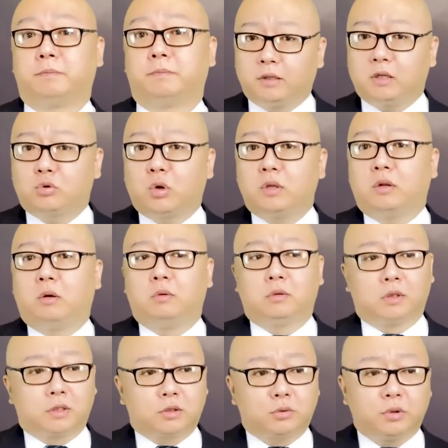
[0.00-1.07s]
那砖
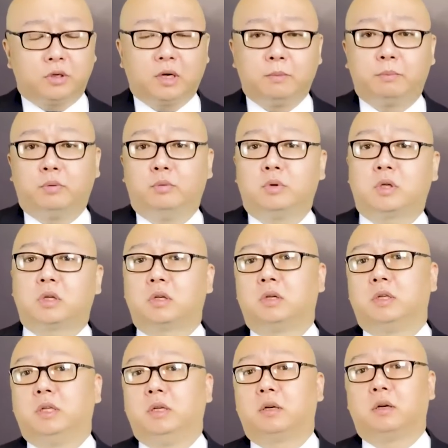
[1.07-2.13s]
头呢，虽然不
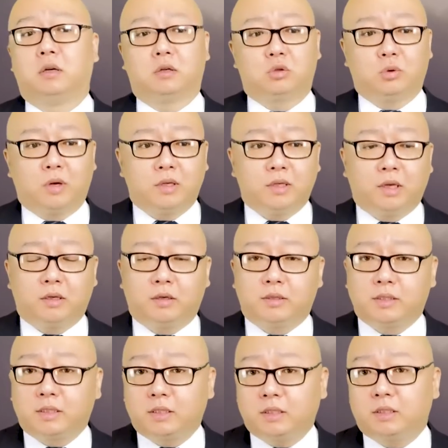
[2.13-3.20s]
是一个专业的
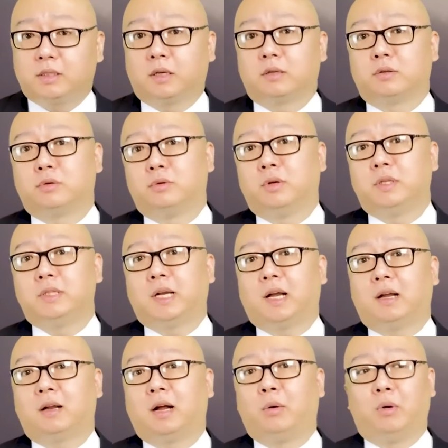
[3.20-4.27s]
气象学家
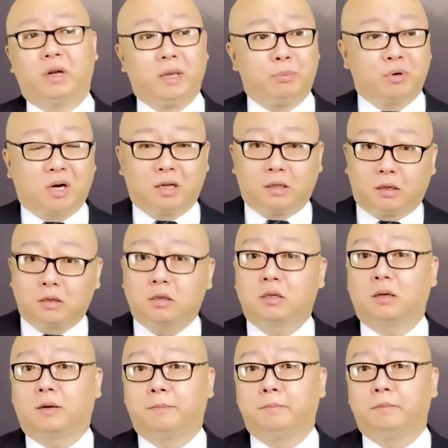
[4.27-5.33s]
啊，我也不可能
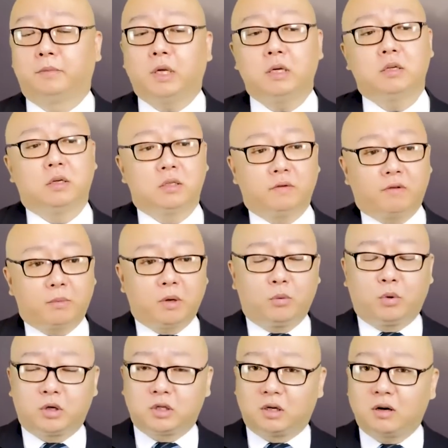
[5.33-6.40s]
是，但是这方面
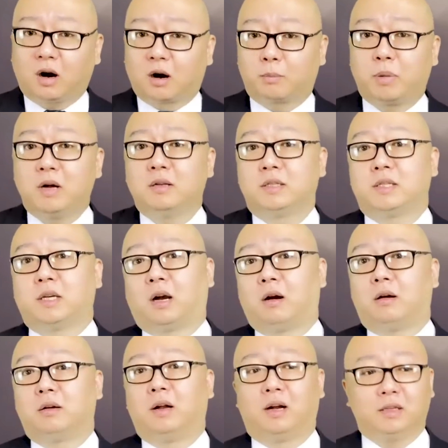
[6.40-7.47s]
我正好碰
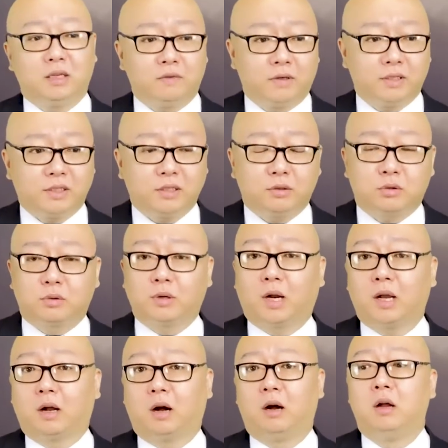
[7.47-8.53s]
巧啊，因为兴趣
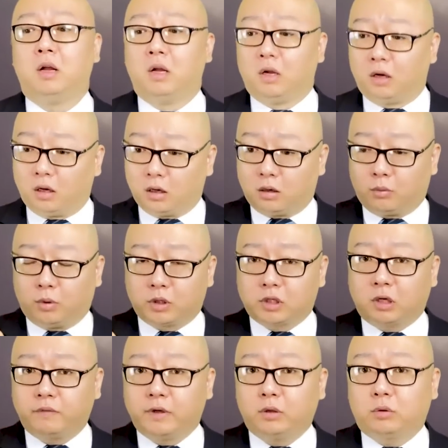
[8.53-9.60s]
爱好啊，我
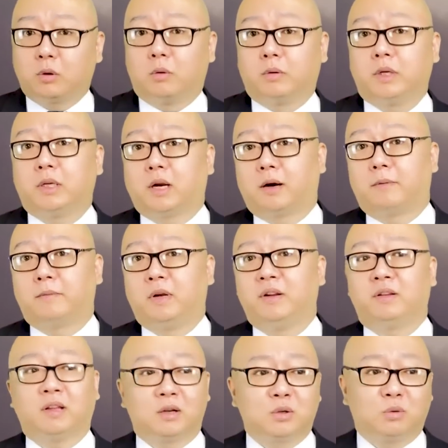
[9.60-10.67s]
稍微懂一点。因
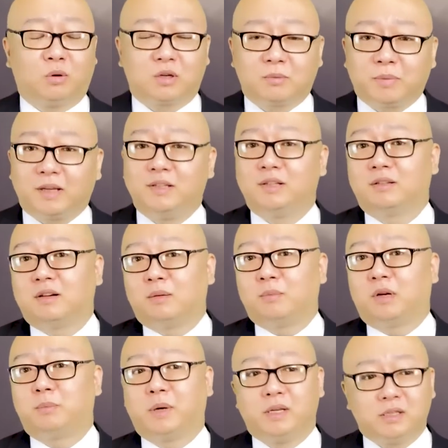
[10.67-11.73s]
为当时我是北京人
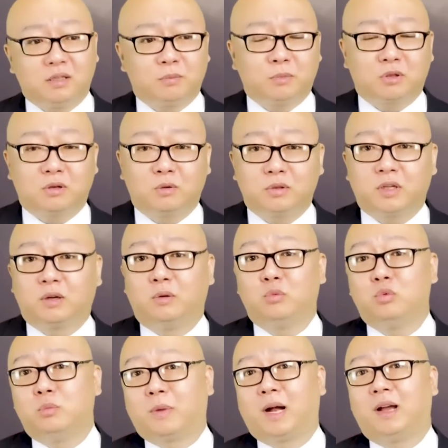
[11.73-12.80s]
嘛，北京不是这个
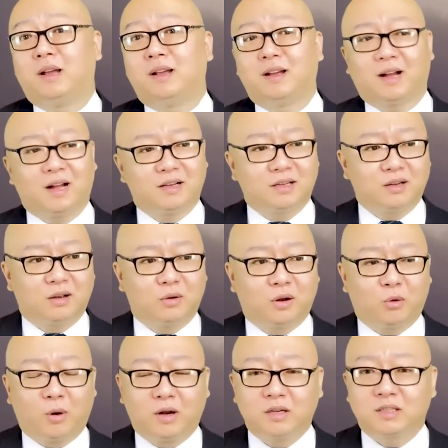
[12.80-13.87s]
雾霾啊，这个
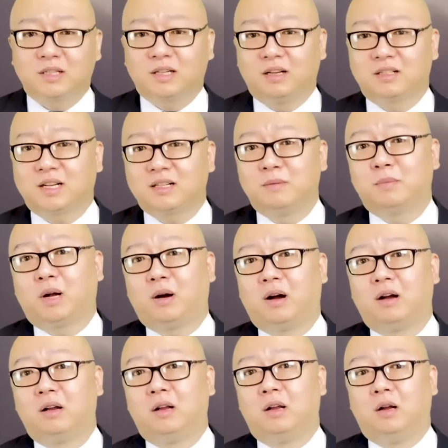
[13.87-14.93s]
黄呃沙尘暴啊，
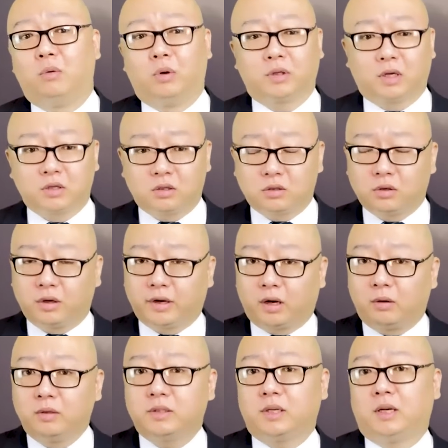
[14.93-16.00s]
我当时就
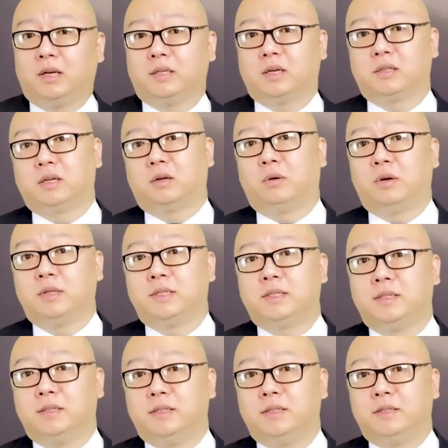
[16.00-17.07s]
了解了一下相关的
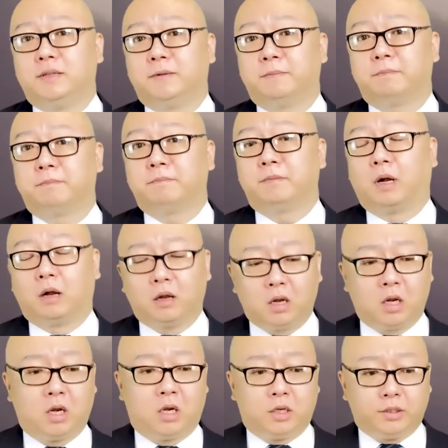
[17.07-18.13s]
信息啊。
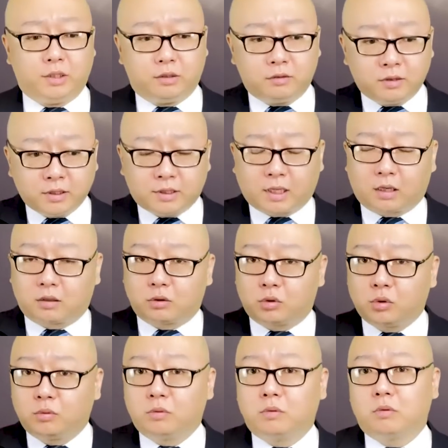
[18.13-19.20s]
影响
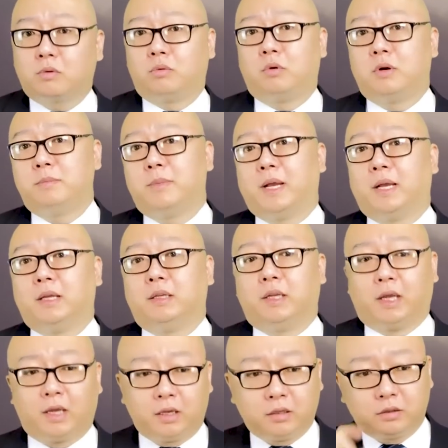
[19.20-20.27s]
中国每
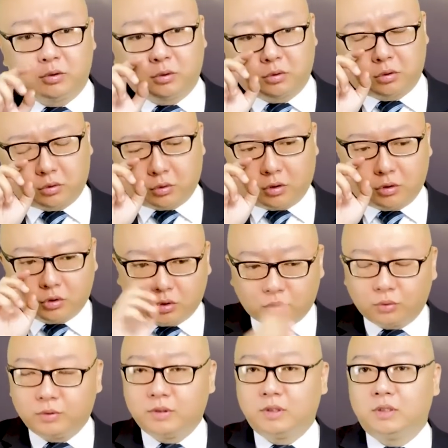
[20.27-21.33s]
年就是说
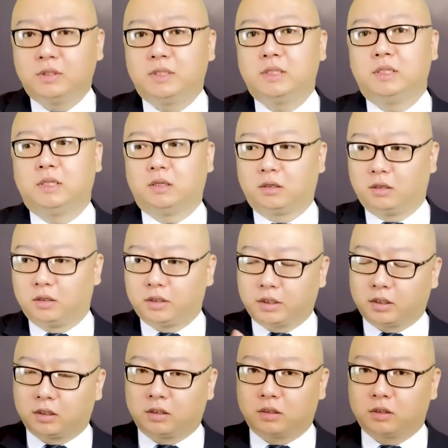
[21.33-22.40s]
春季和
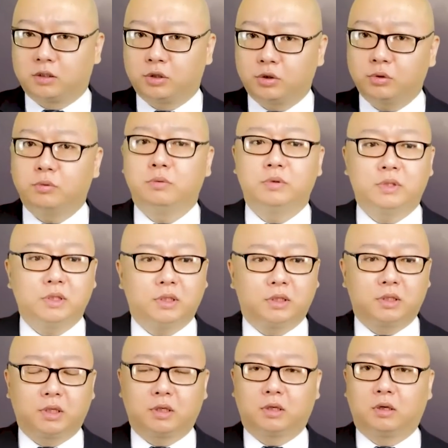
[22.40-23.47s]
这个秋季的
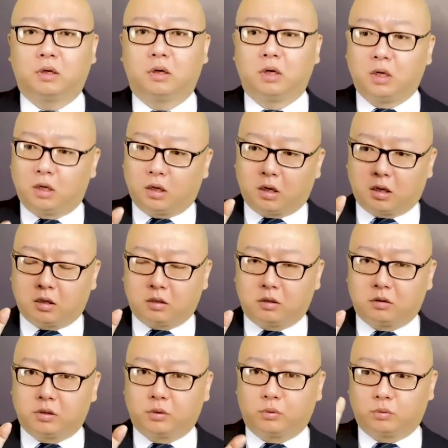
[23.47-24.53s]
这个
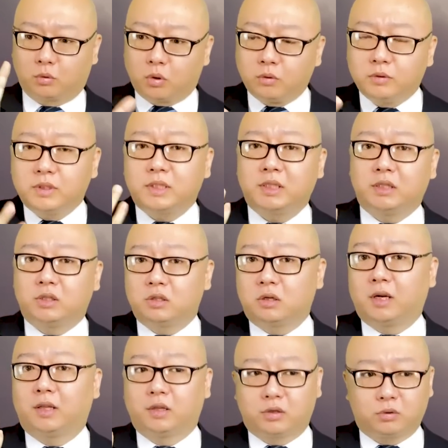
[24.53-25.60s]
呃这种空气
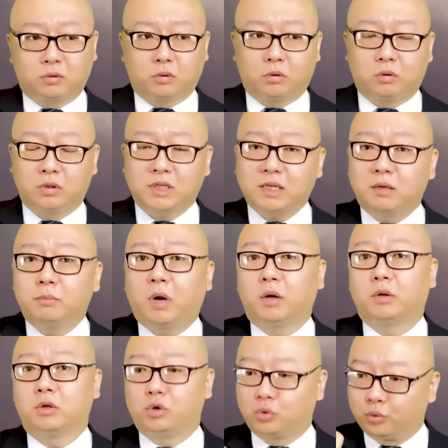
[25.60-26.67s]
质量的这种沙尘
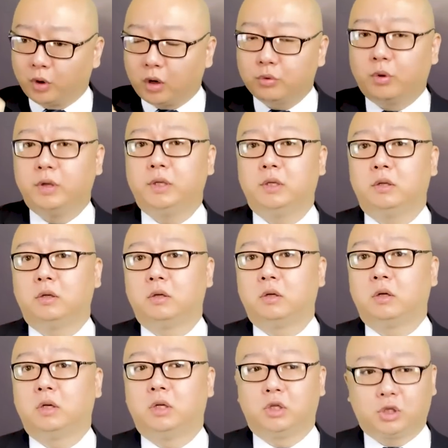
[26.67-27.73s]
暴的主要原因
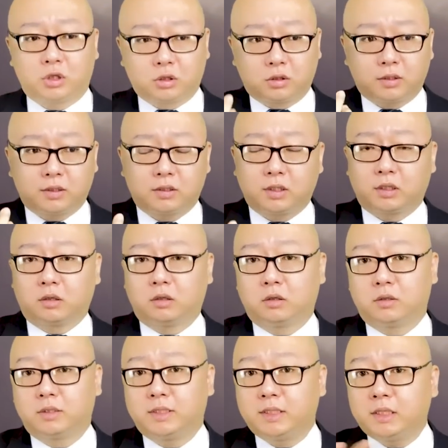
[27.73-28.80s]
是这个
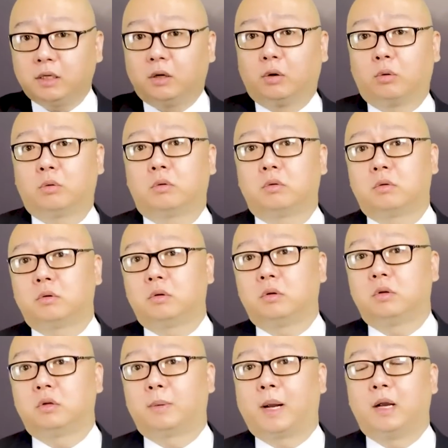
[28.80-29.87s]
气流。
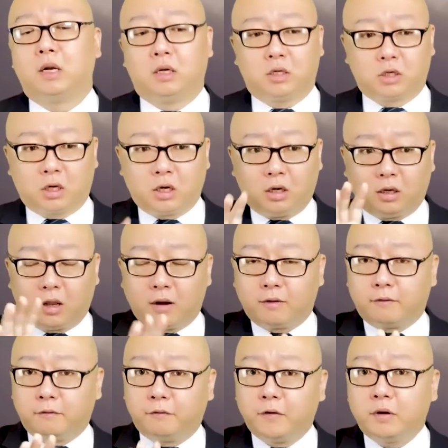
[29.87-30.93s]
是吧？是
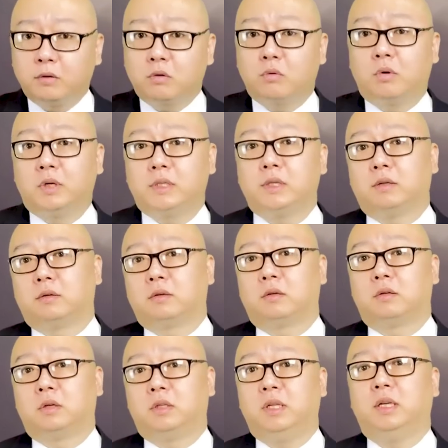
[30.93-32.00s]
冷风过境，
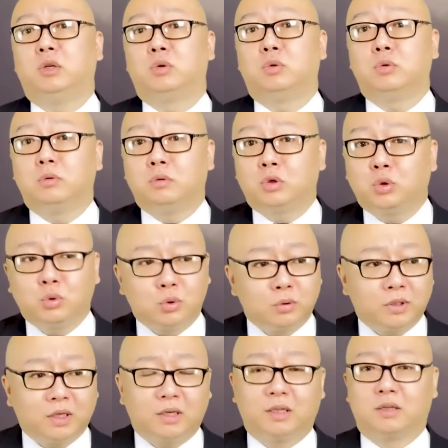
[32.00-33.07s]
是地初中初
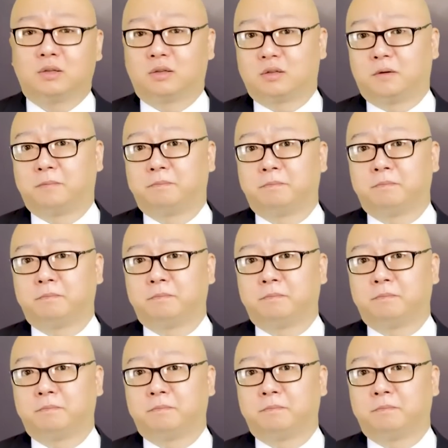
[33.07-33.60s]
中地理的知识。